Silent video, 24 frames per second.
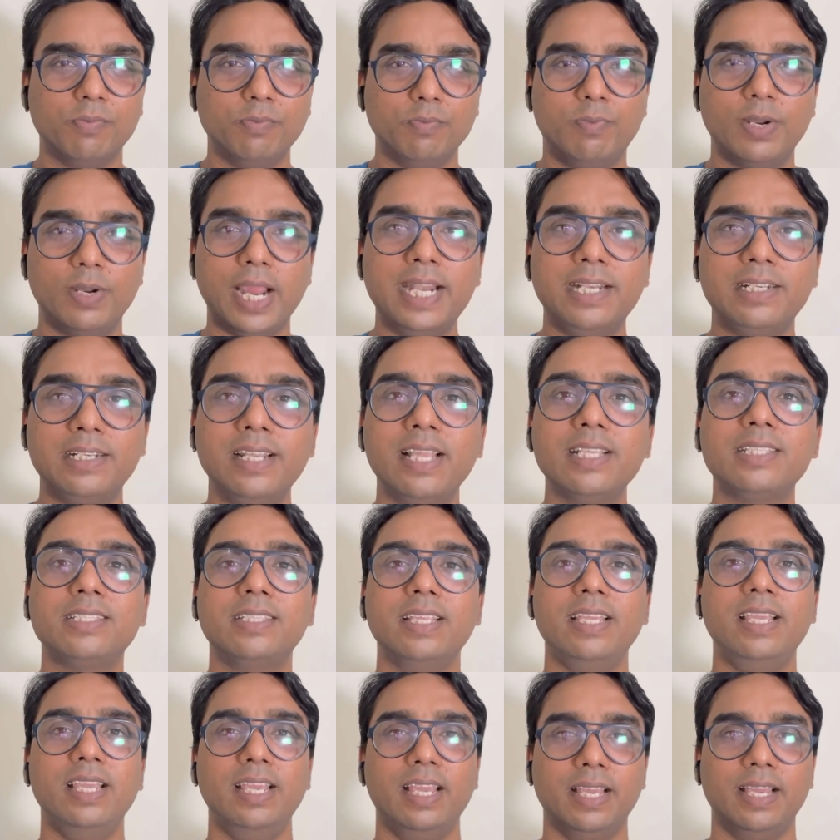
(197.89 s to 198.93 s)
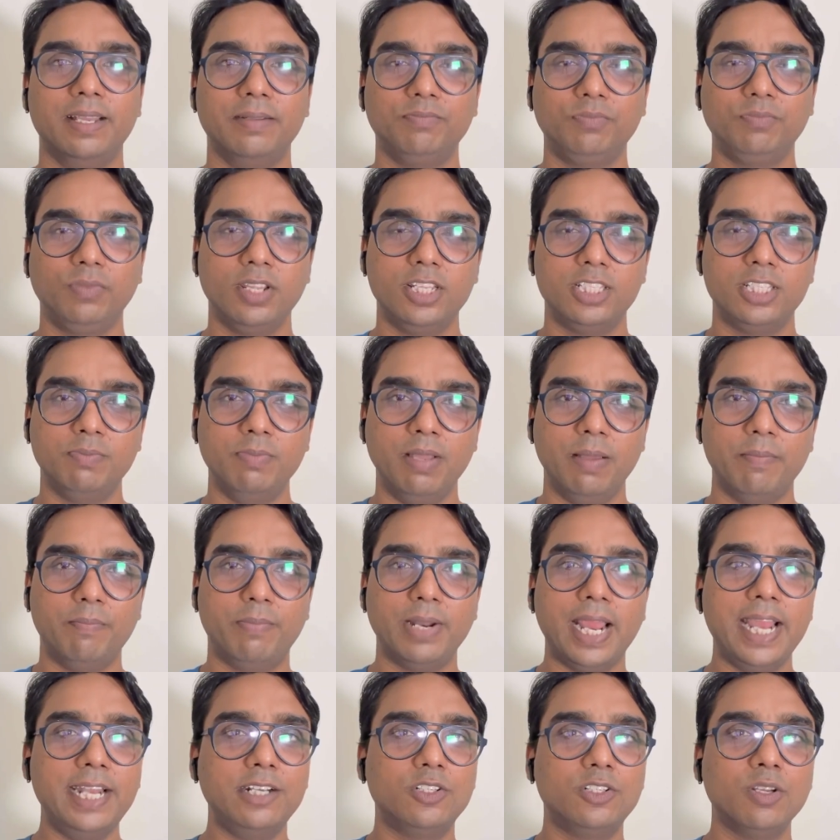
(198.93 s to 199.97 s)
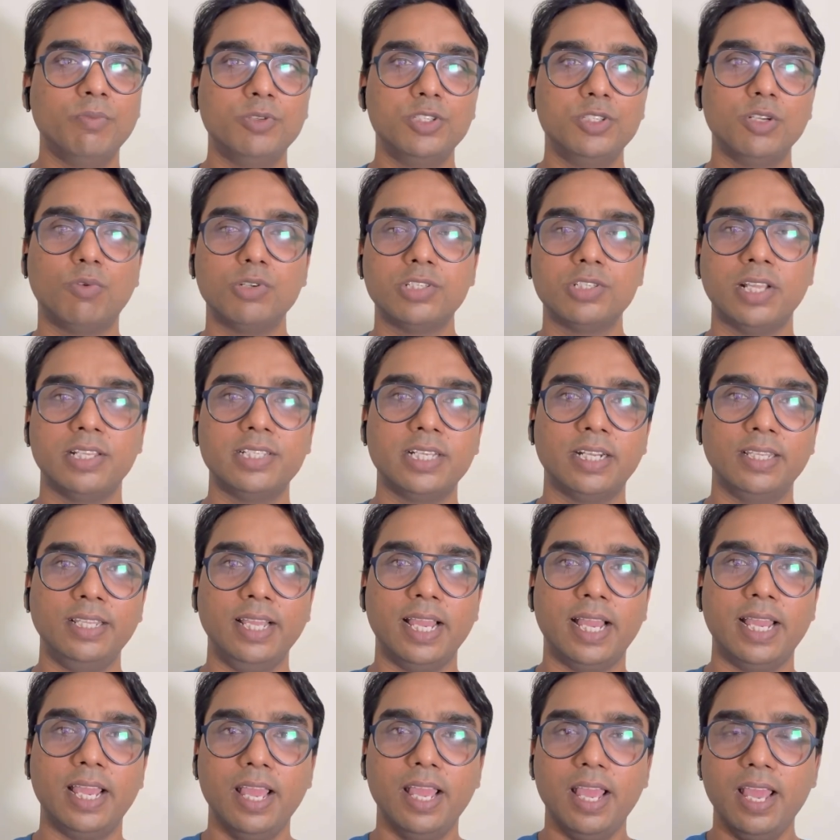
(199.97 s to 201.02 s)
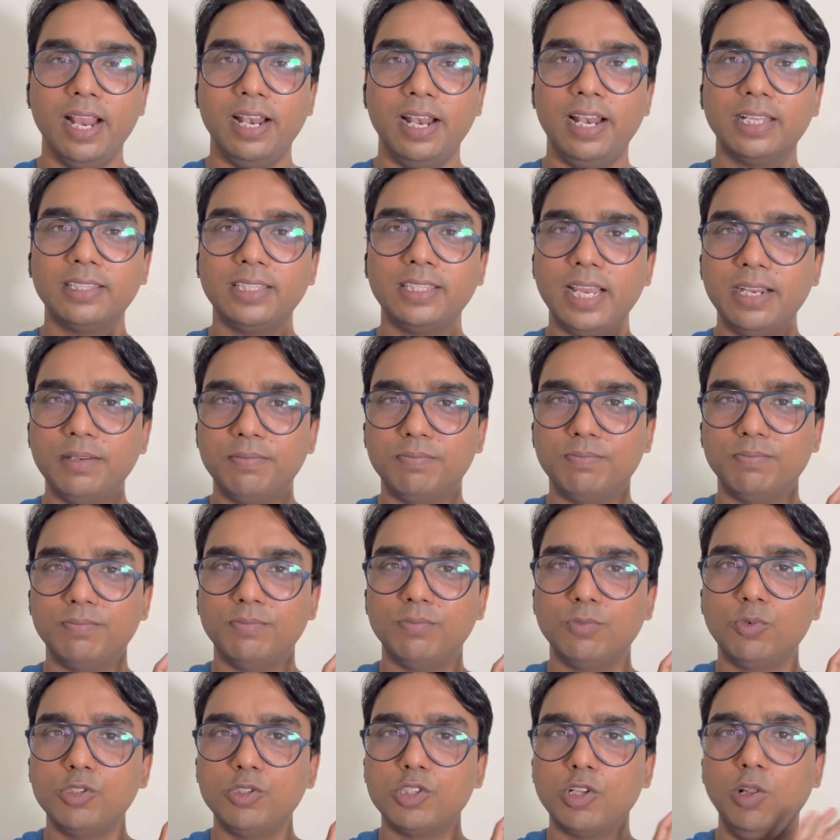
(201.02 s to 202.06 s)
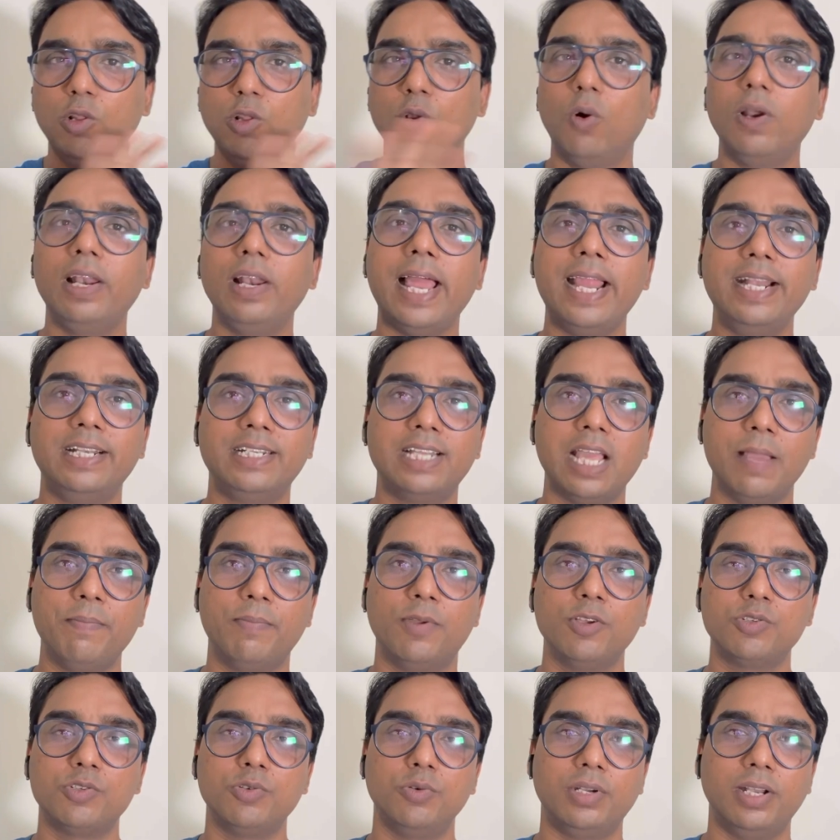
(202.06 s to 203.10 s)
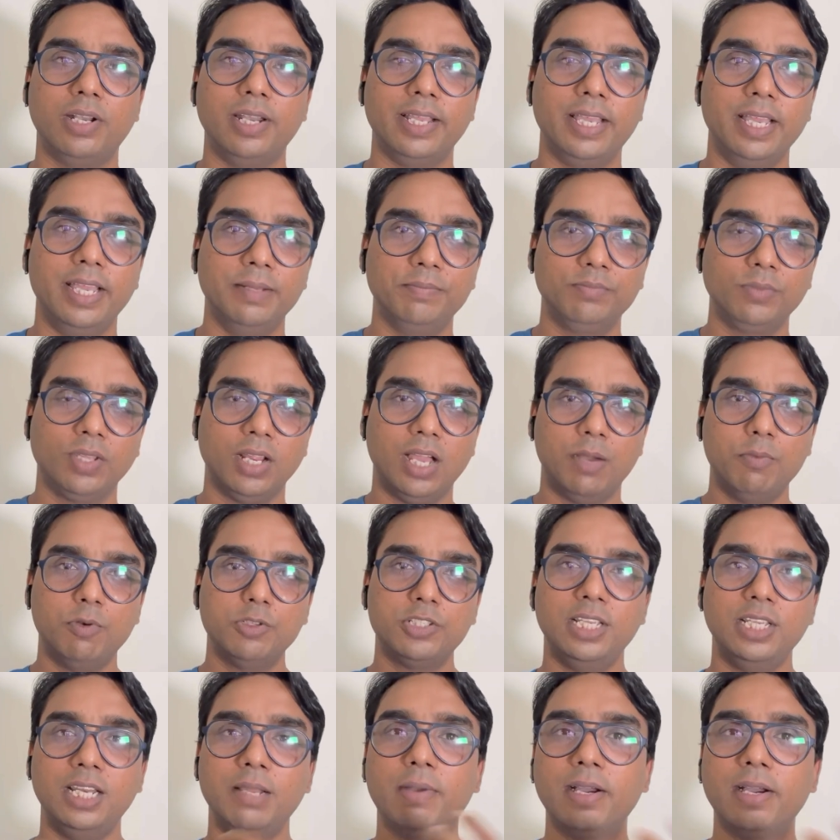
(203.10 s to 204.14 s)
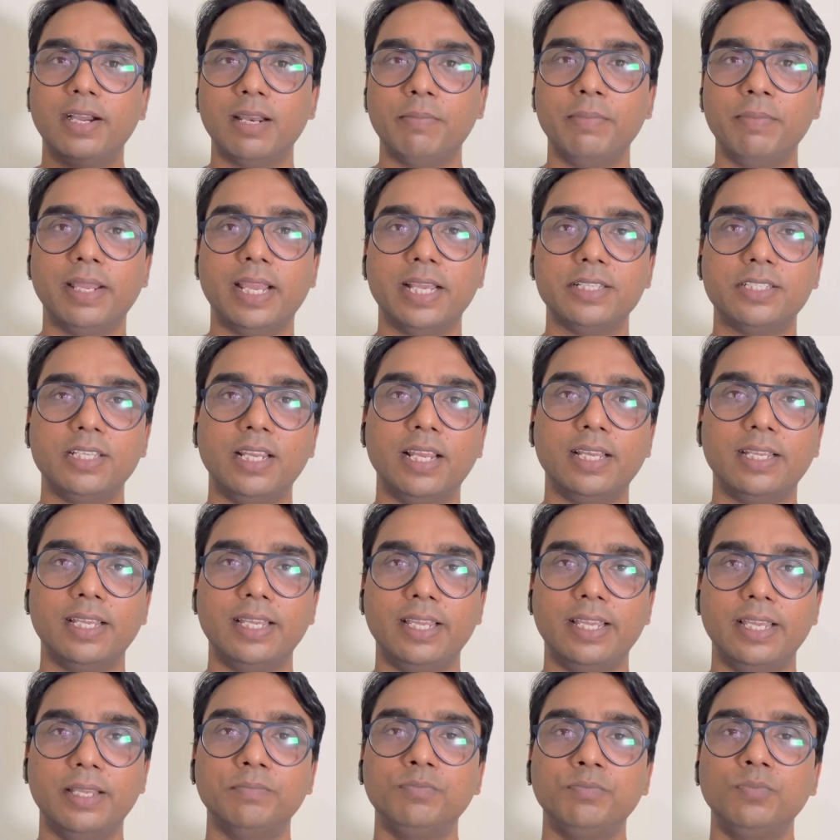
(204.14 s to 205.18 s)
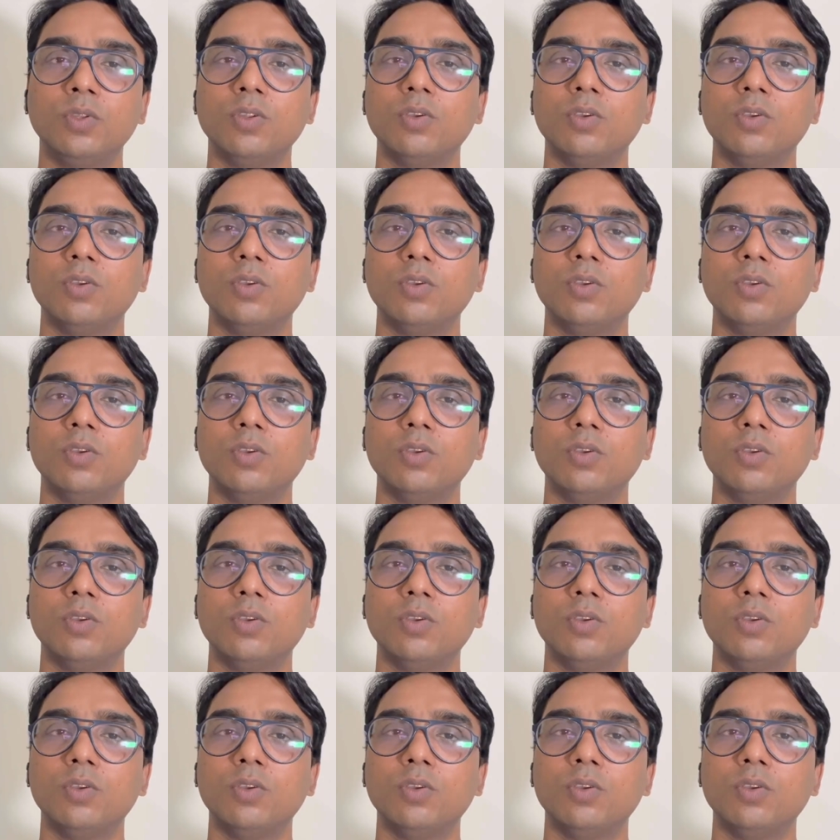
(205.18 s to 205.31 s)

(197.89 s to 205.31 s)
ब्राइटनेस नहीं है इसमें ब्राइट तो मुझे कुछ नजर नहीं आए लगता है कुछ लो लाइट टाइप की शूट लगी अब वो सिनेमा घर में कैसी लगेगी